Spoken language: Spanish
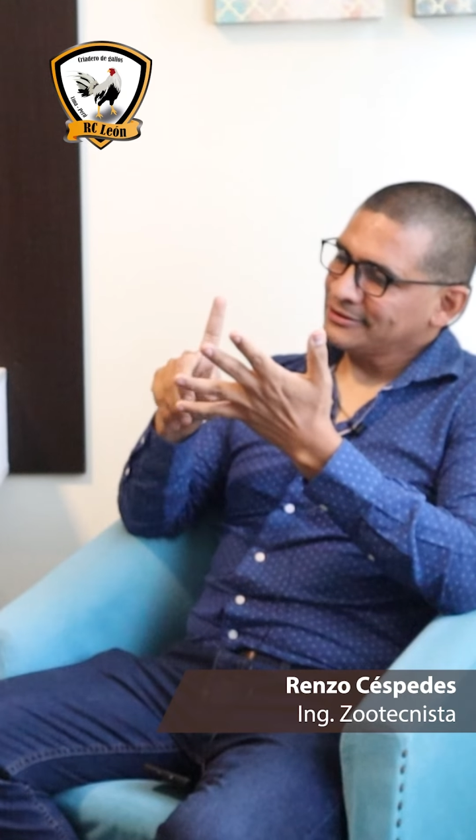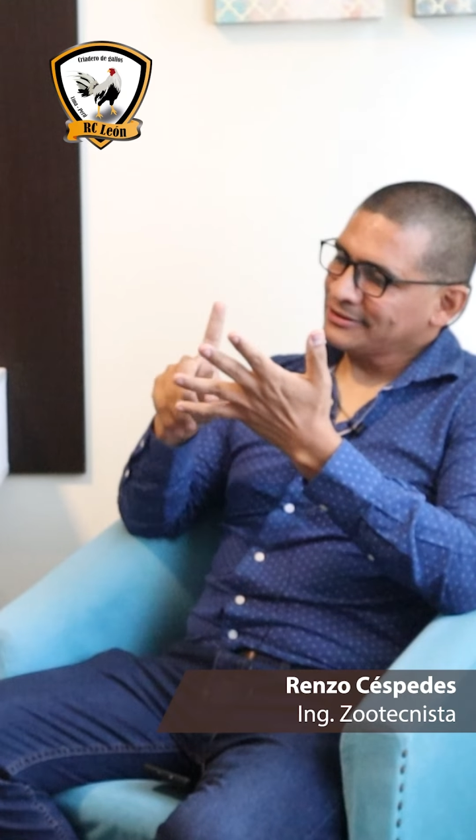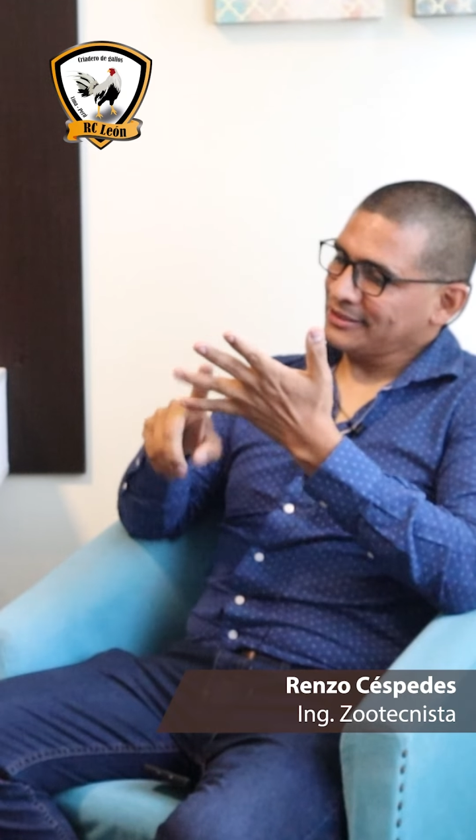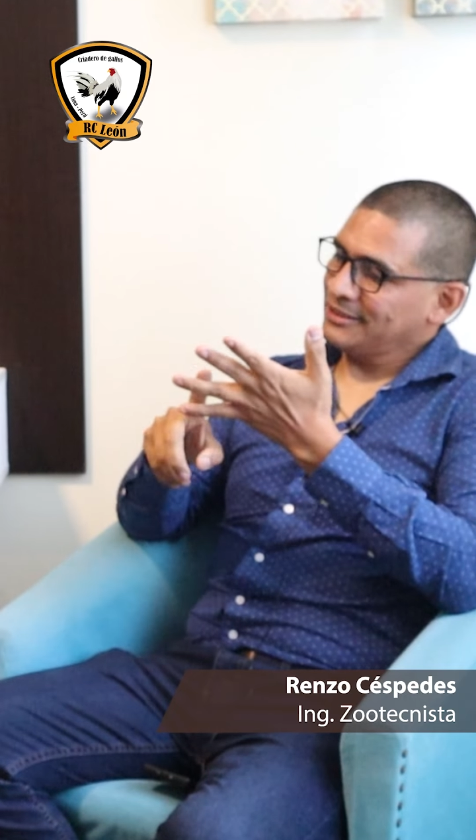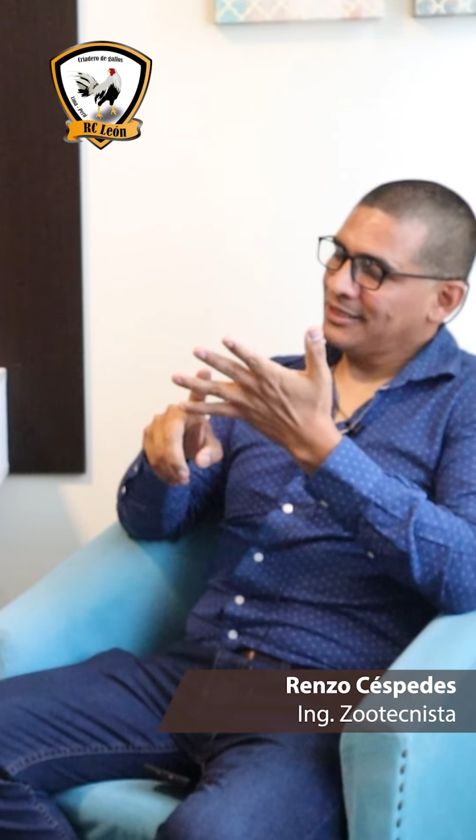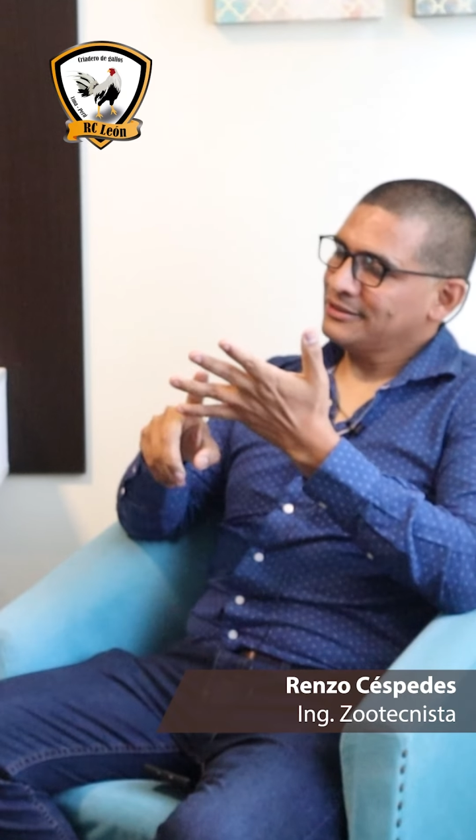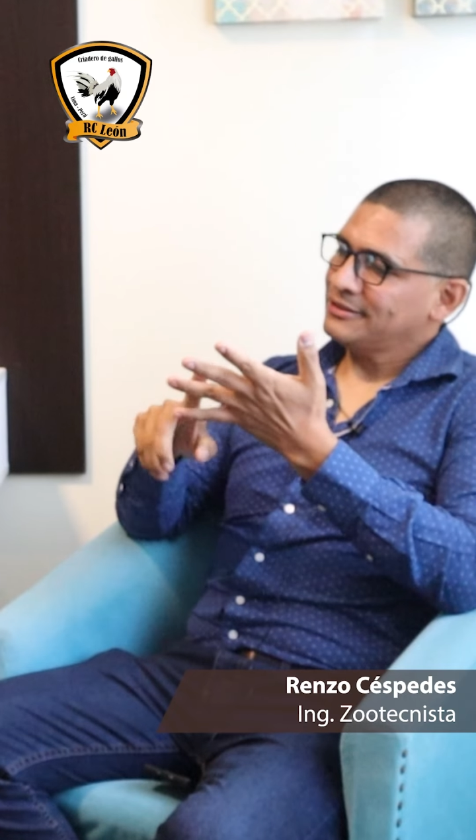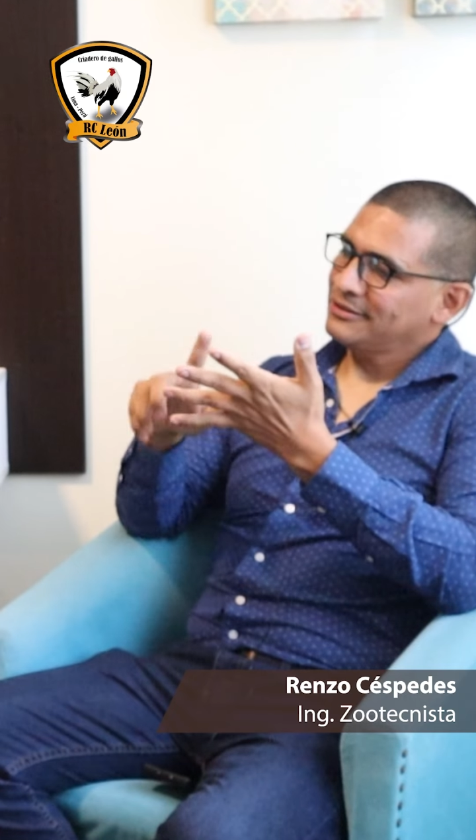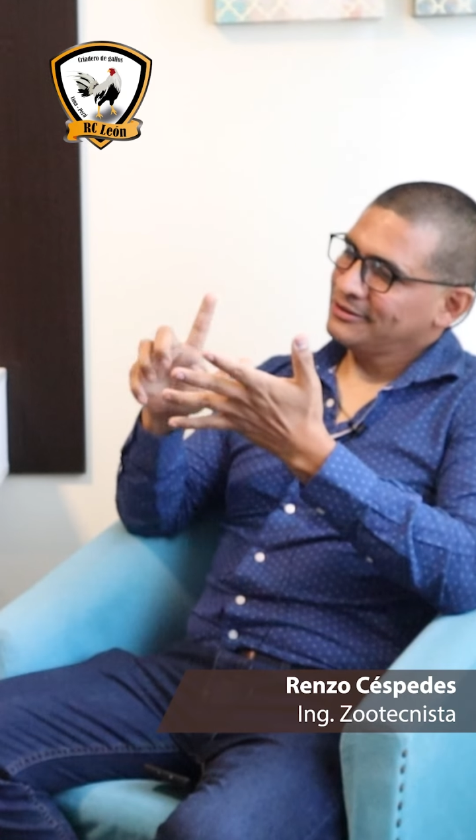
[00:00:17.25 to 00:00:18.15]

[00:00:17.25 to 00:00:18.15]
sanidad,